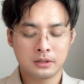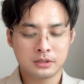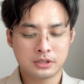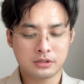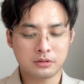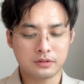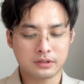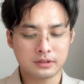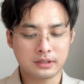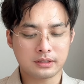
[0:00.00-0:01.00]
其中有
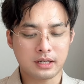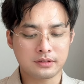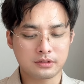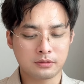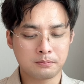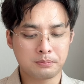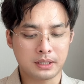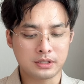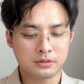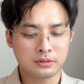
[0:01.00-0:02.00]
三十三架次从
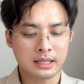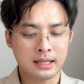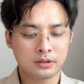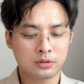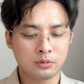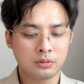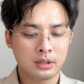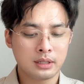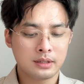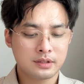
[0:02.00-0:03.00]
北、中、南、东
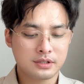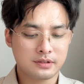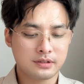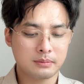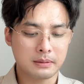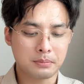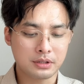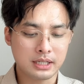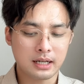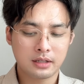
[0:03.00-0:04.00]
四面包
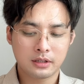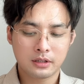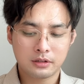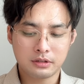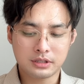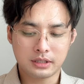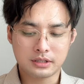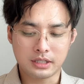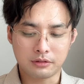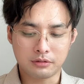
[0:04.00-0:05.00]
夹，最近
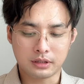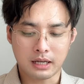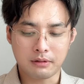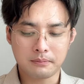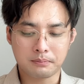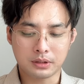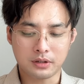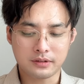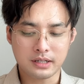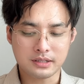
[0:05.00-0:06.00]
仅距台湾不
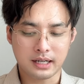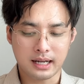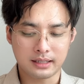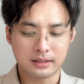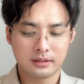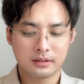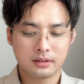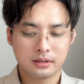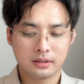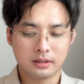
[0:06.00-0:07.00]
到三十海里，
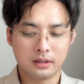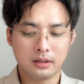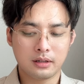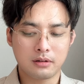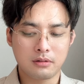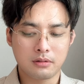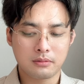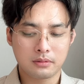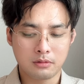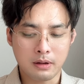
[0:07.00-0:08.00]
俄
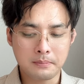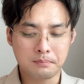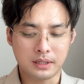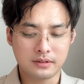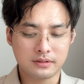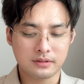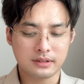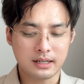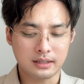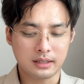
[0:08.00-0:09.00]
卵鼻四十
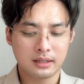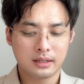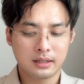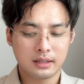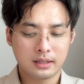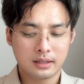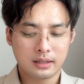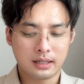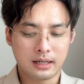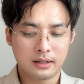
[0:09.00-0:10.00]
三里。
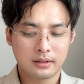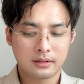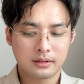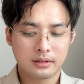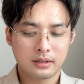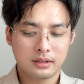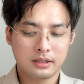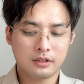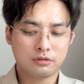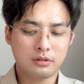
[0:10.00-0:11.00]
啊，
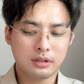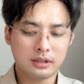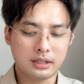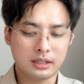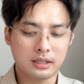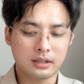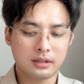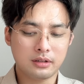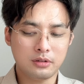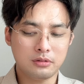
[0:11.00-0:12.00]
你说
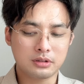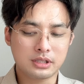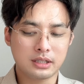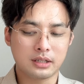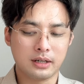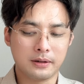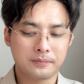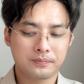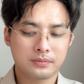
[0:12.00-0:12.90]
你用这个，